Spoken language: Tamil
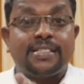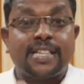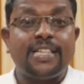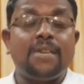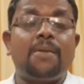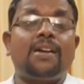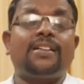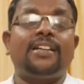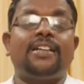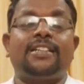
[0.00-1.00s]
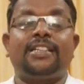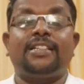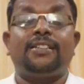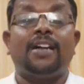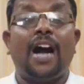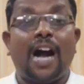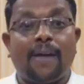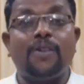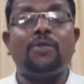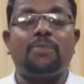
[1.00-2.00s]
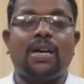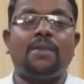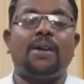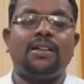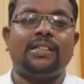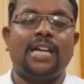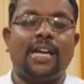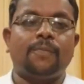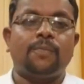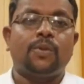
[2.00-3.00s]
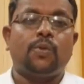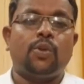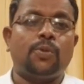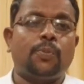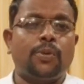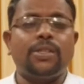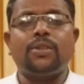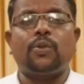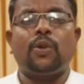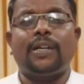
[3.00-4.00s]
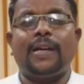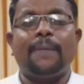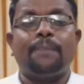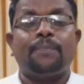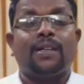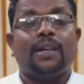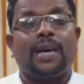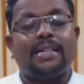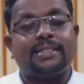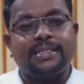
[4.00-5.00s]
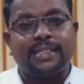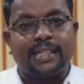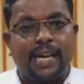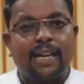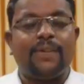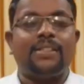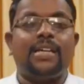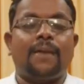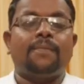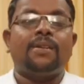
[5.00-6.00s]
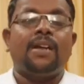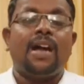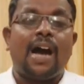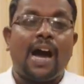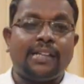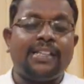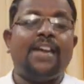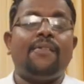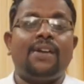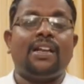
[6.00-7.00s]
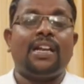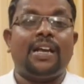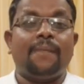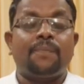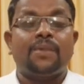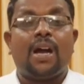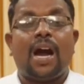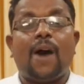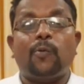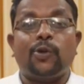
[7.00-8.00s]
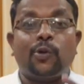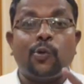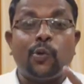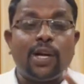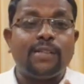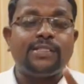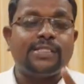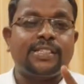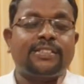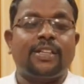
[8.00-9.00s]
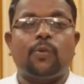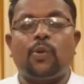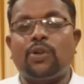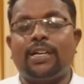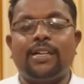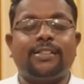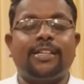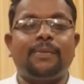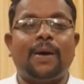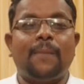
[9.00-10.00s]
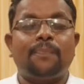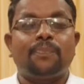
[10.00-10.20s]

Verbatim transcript: செய்ய மாட்டேன் என்று அவரும் மனமாறுகிறார் ஒன்று புரிந்து கொள்ளுங்க கர்த்தர் நல்லவர் தான் அதே வேளையில் அவருடைய குண அதிசயத்தில் ஒன்று என்ன தெரியுமா